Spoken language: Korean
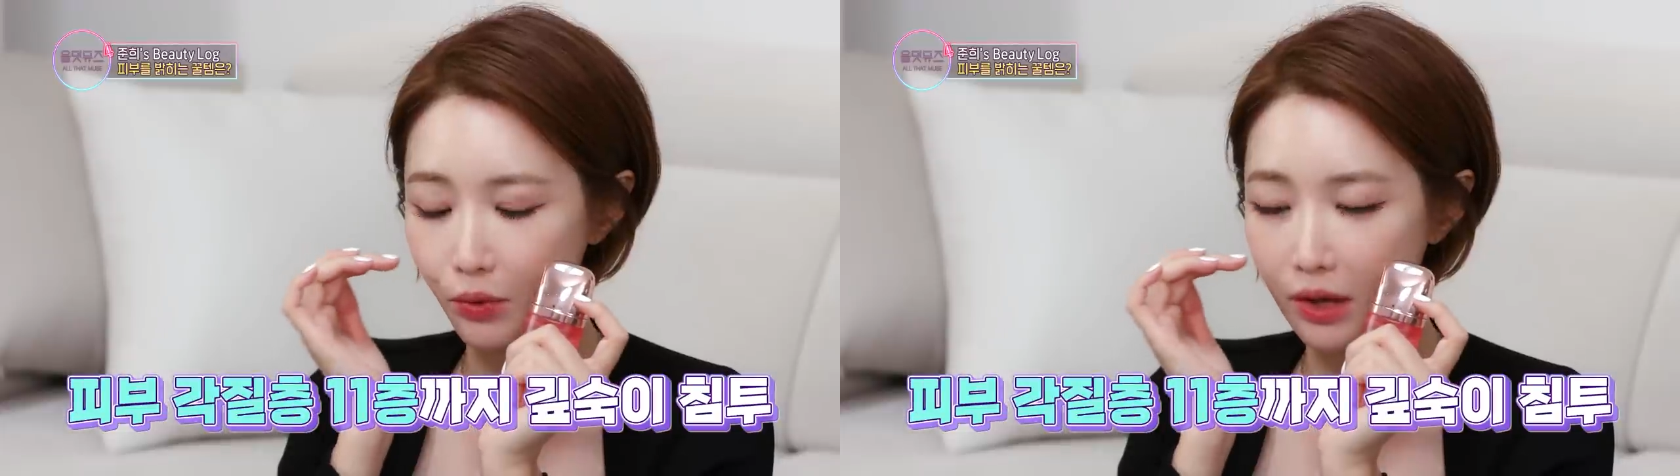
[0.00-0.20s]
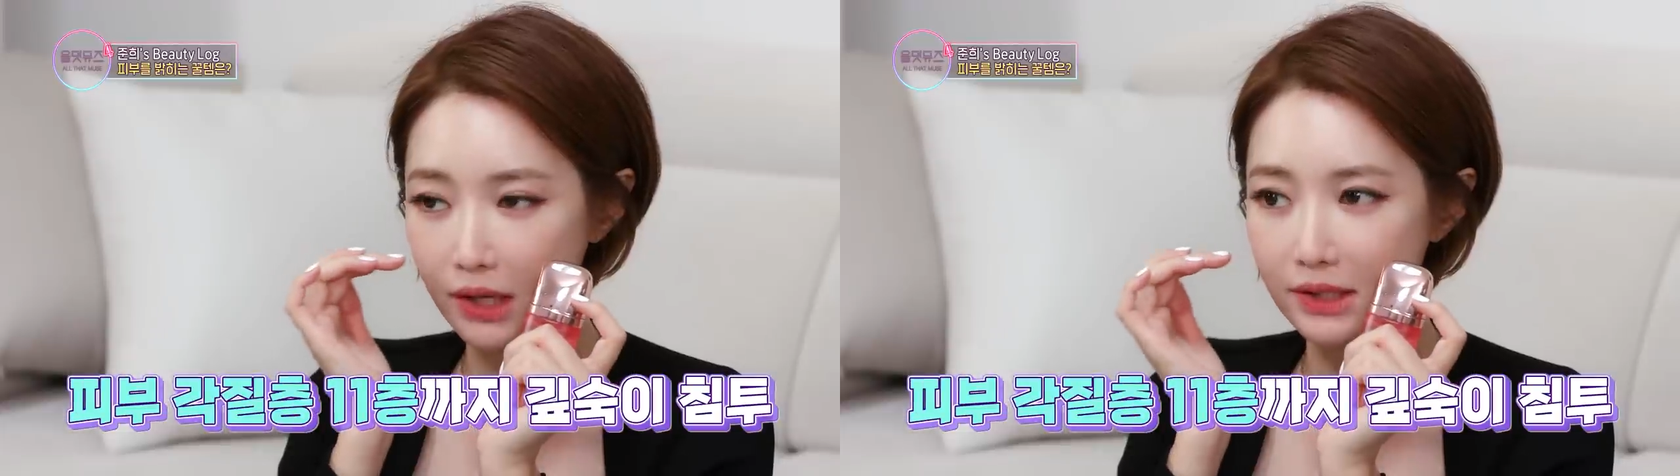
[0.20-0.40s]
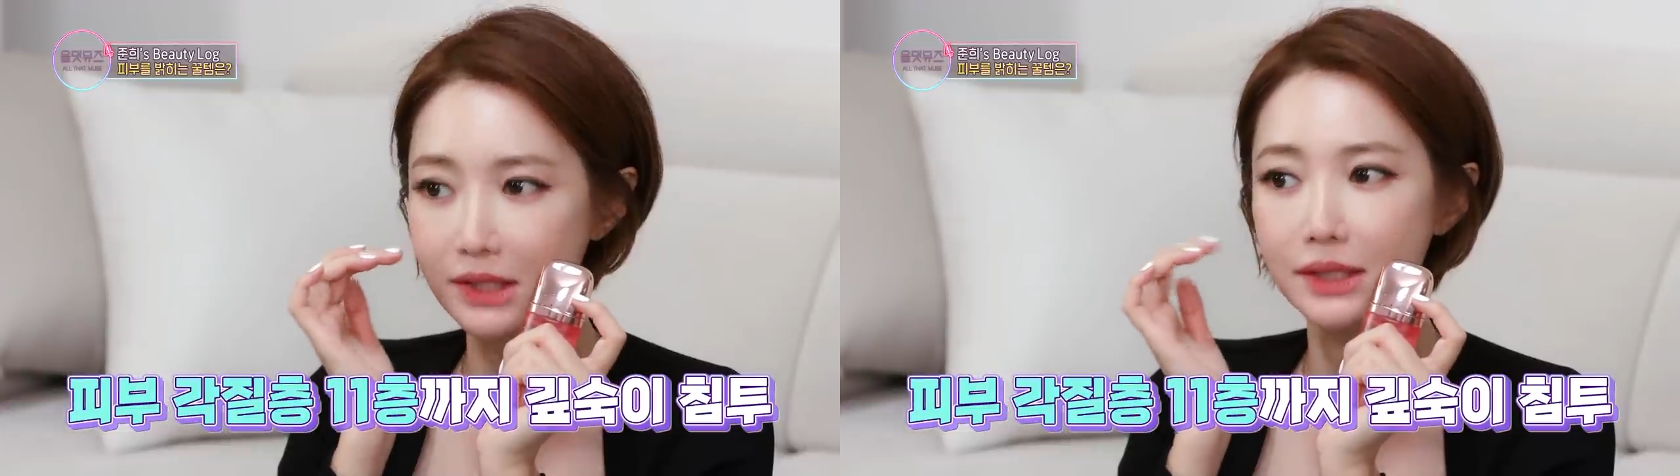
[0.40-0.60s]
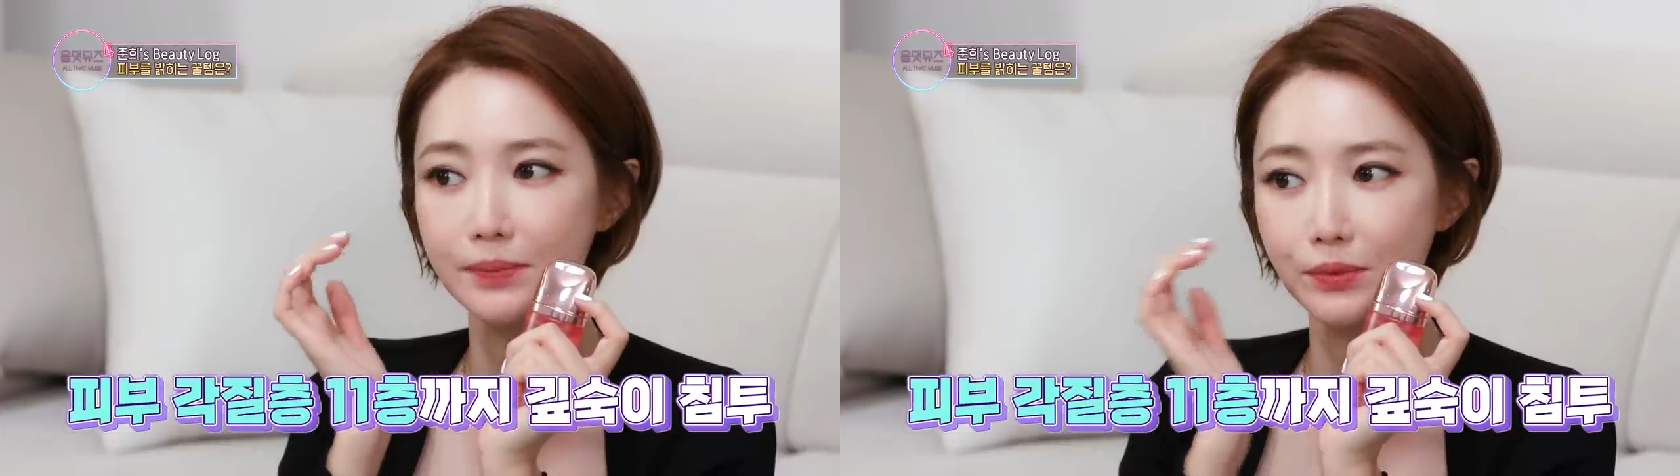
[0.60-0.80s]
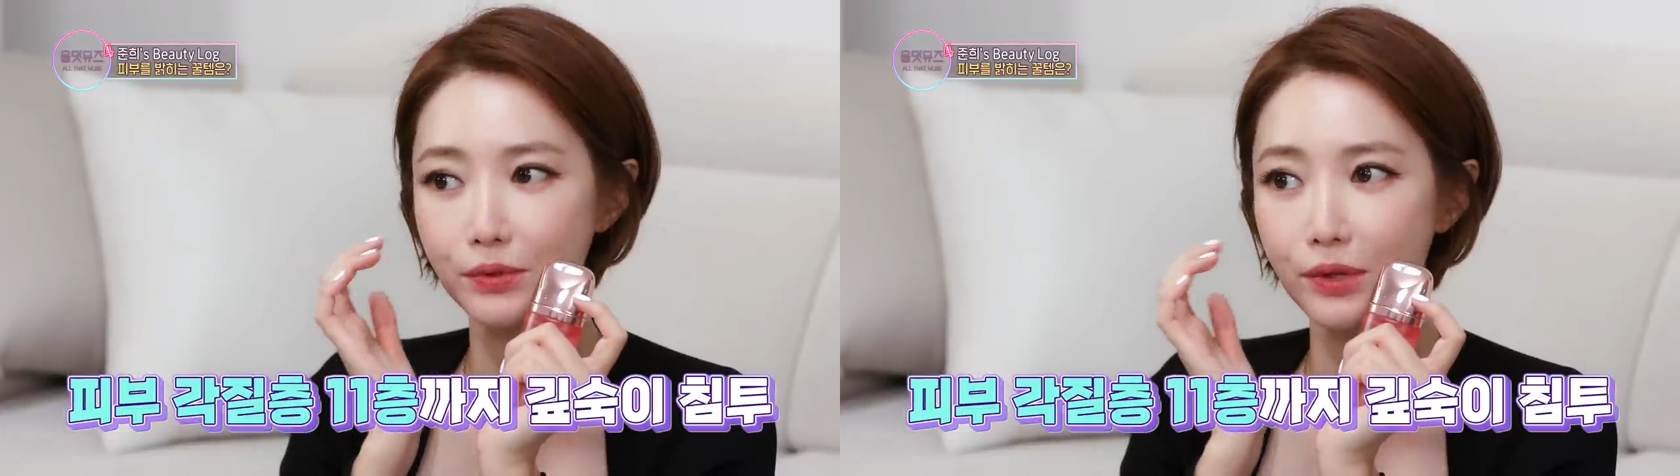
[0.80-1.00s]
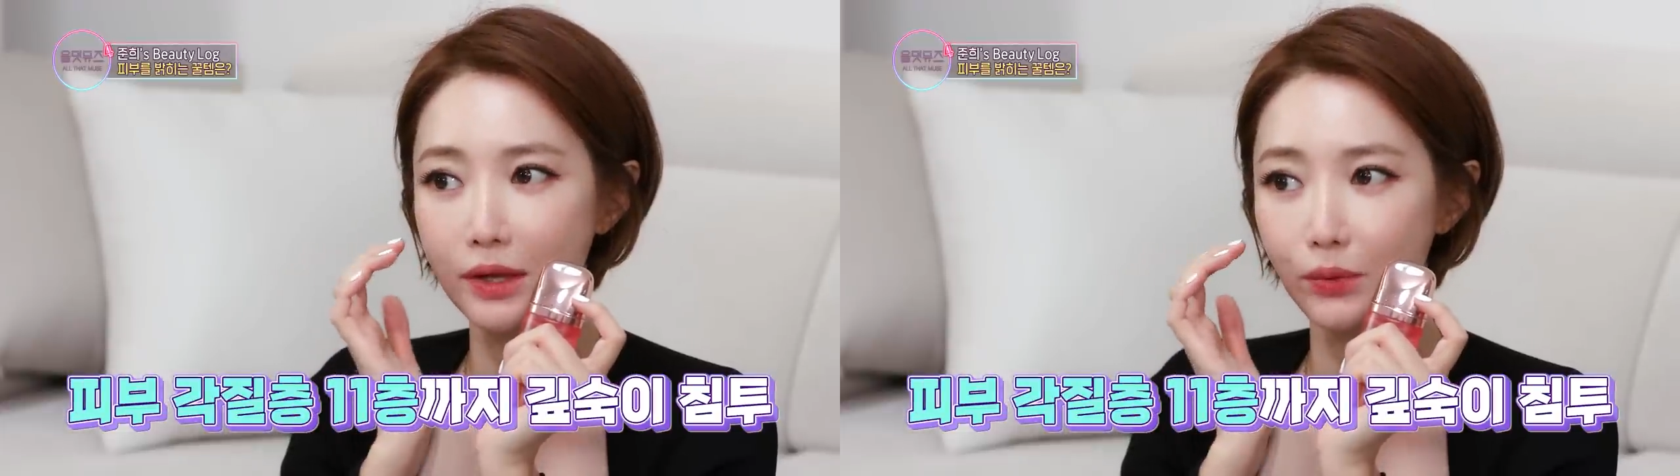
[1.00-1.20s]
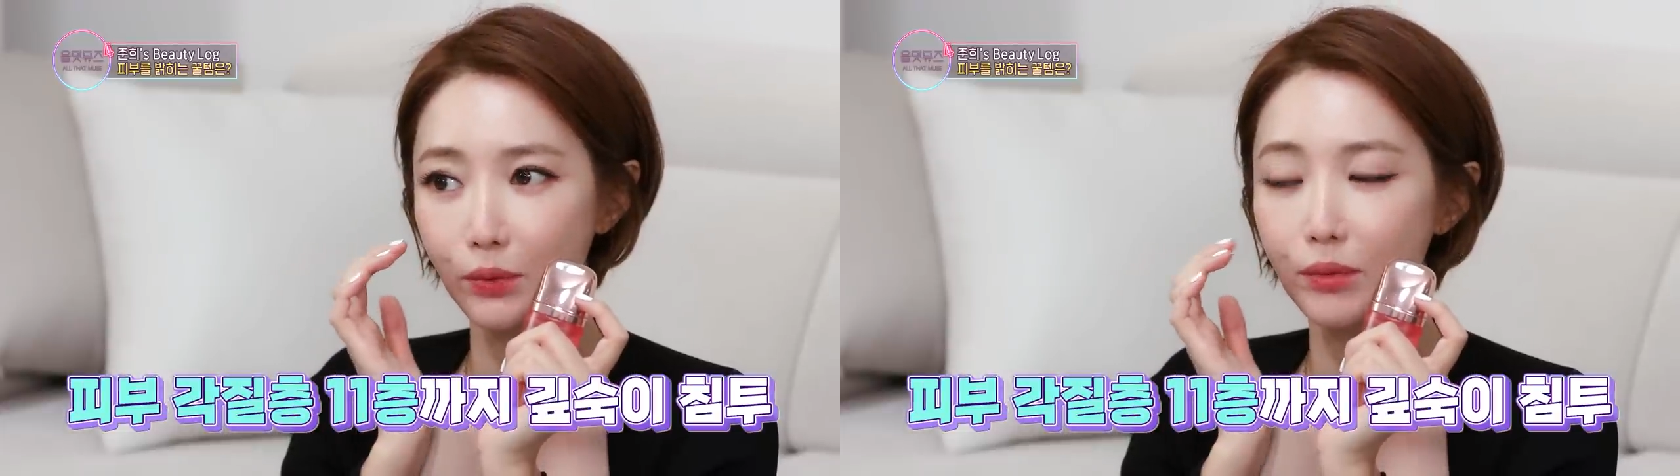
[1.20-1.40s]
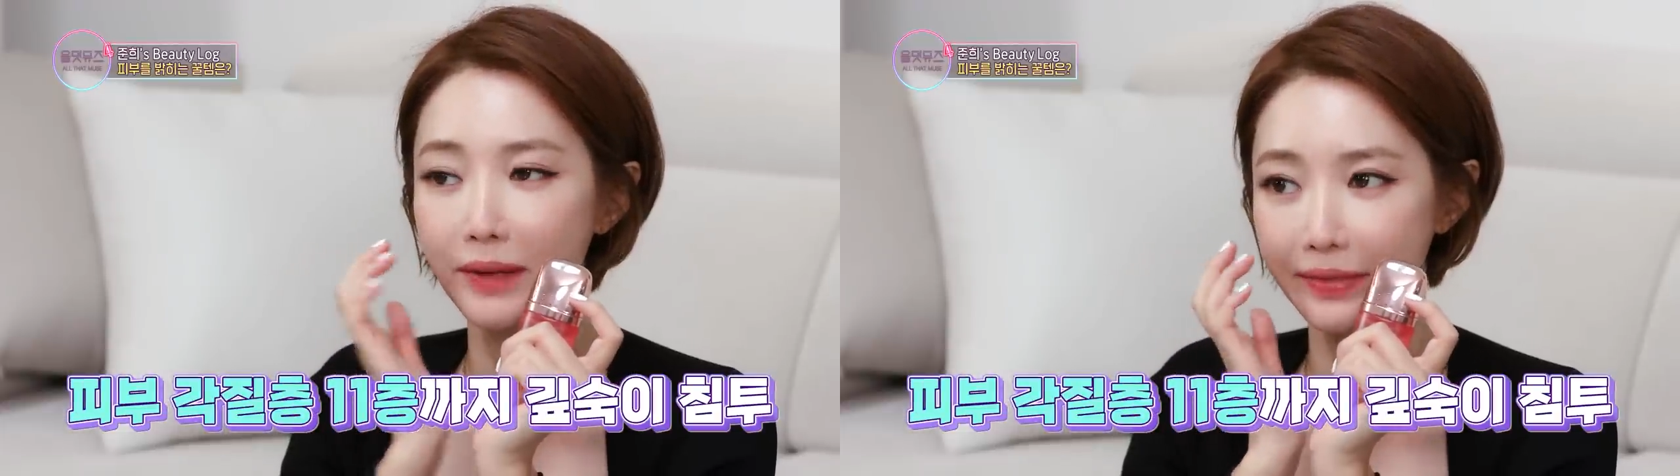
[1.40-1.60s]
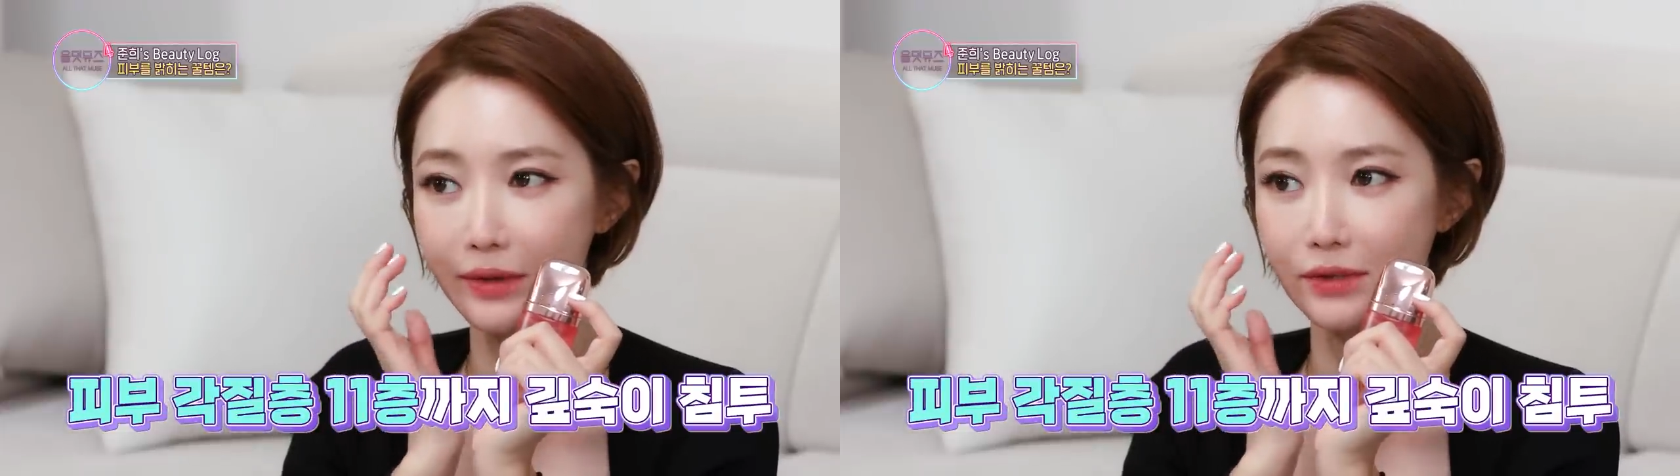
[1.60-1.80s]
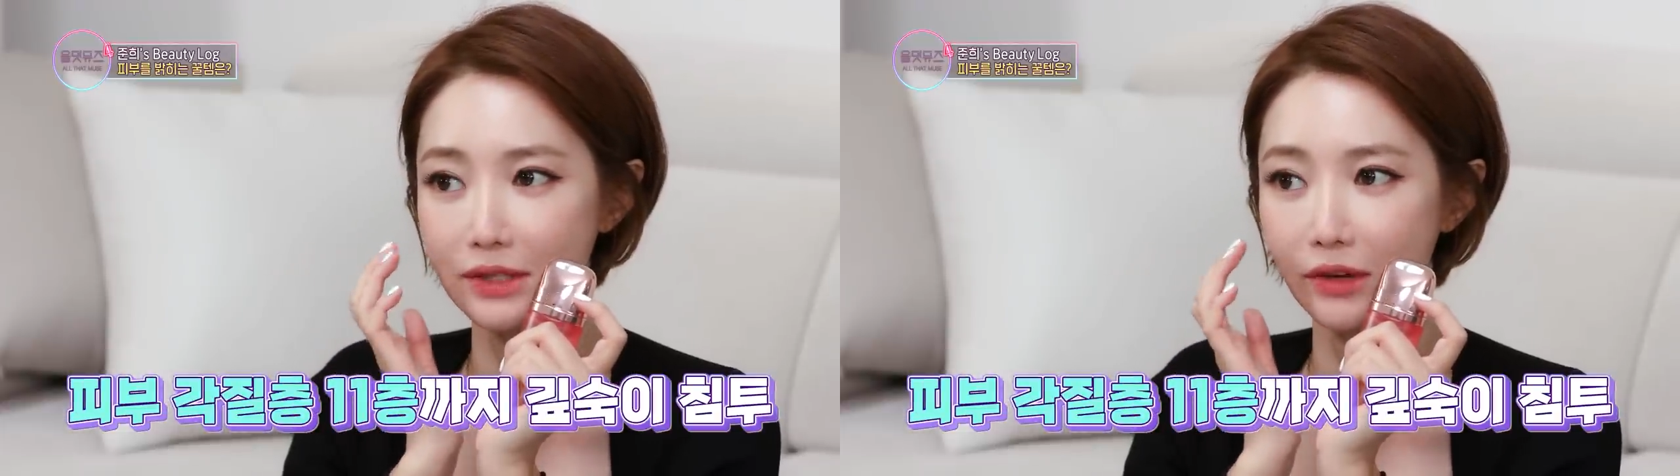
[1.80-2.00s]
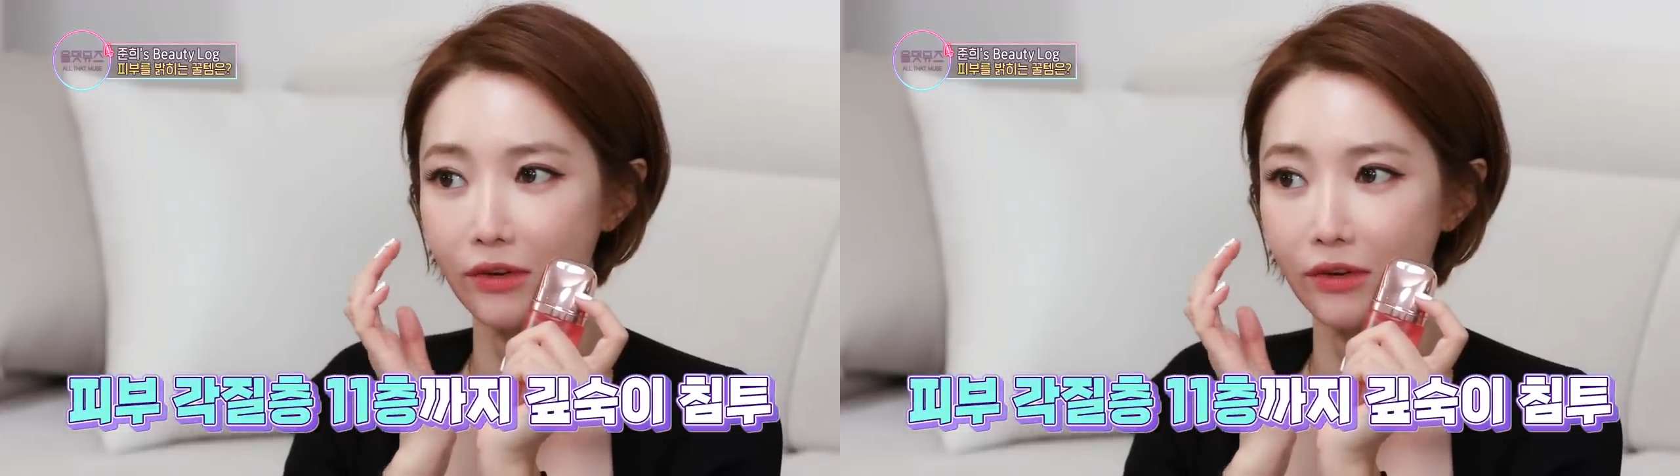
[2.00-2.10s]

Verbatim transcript: 곳까지 흡수돼 있도록 만들어진